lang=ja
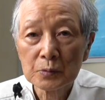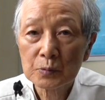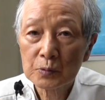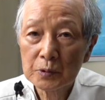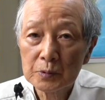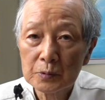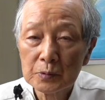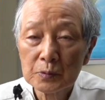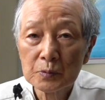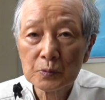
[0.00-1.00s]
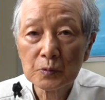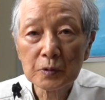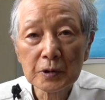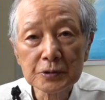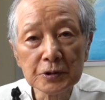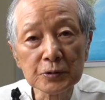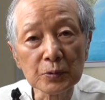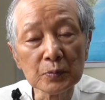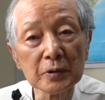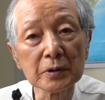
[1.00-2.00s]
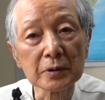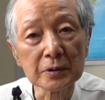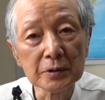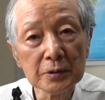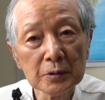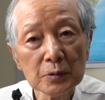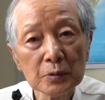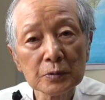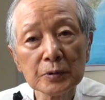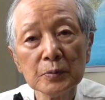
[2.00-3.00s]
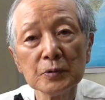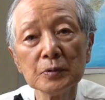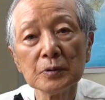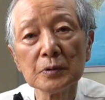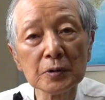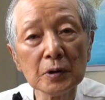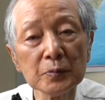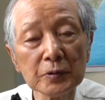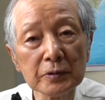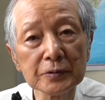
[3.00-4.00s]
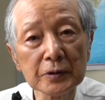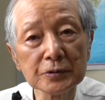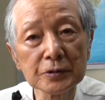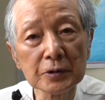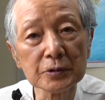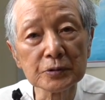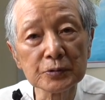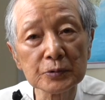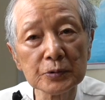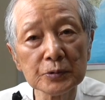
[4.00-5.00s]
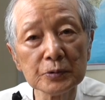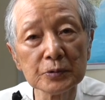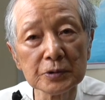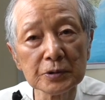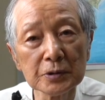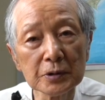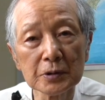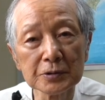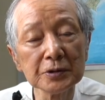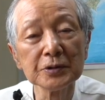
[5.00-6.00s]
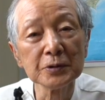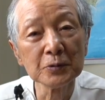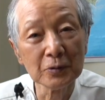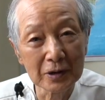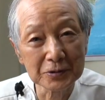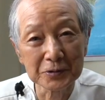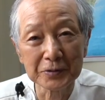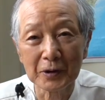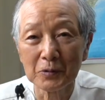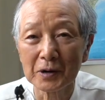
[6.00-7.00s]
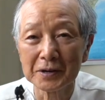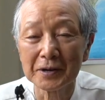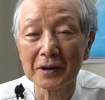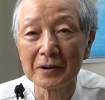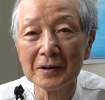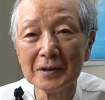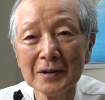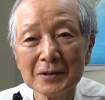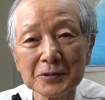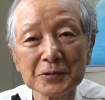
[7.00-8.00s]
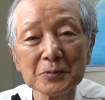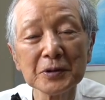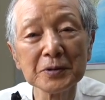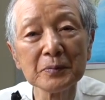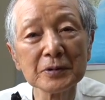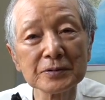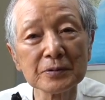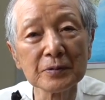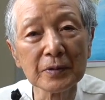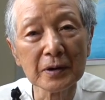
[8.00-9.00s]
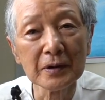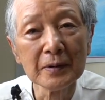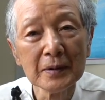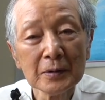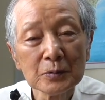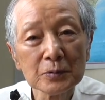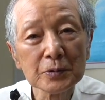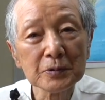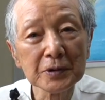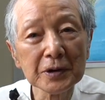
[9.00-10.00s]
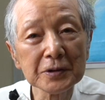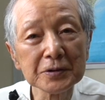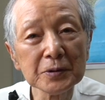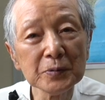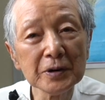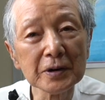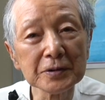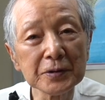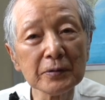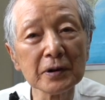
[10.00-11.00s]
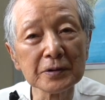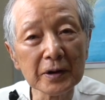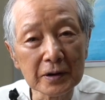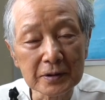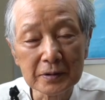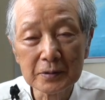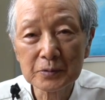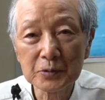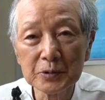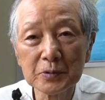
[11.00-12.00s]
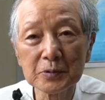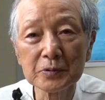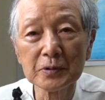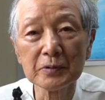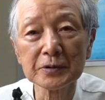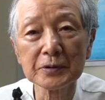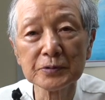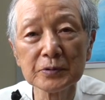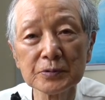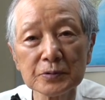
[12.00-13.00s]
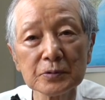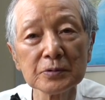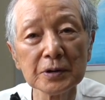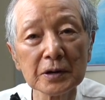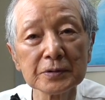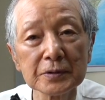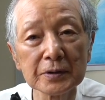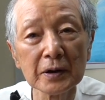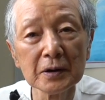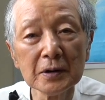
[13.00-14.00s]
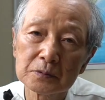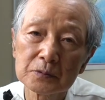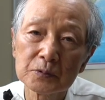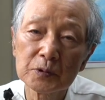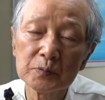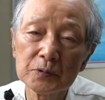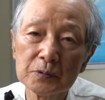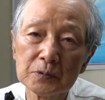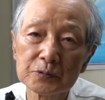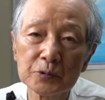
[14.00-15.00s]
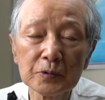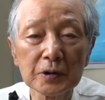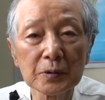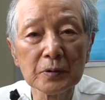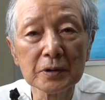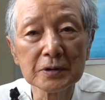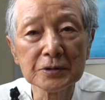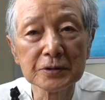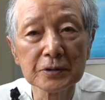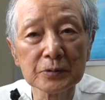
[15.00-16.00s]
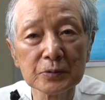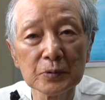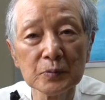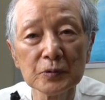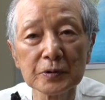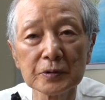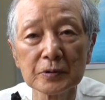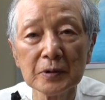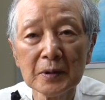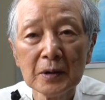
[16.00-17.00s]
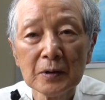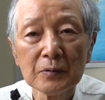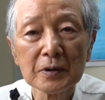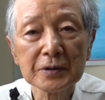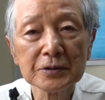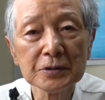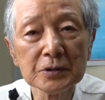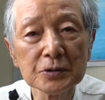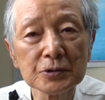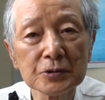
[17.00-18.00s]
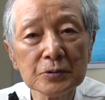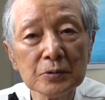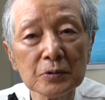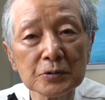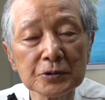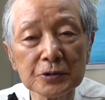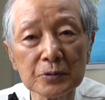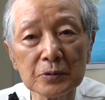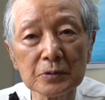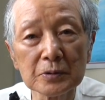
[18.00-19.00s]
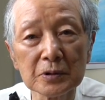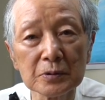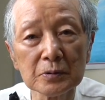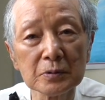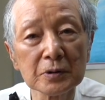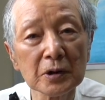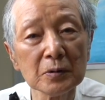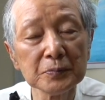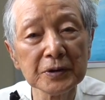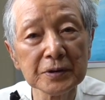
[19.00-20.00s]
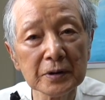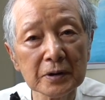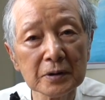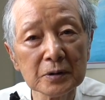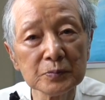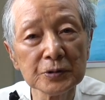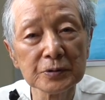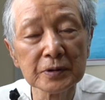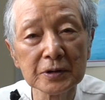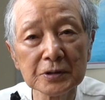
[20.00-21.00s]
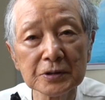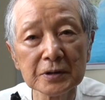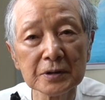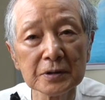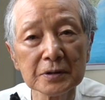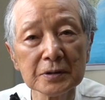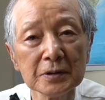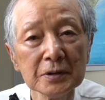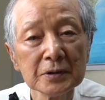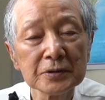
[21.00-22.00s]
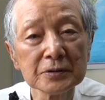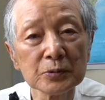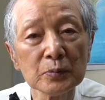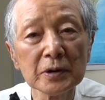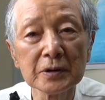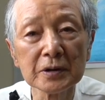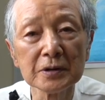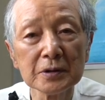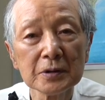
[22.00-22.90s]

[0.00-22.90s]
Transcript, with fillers: これおかしいと思わない？でも神は確かにそのようにリーディングはと言った方がいいかな、進めてますよね。まだこれやってみない手はないということで、私はすぐやった。これもどっかでお話してると思うけど、私15日の完璧な水だけしか飲まない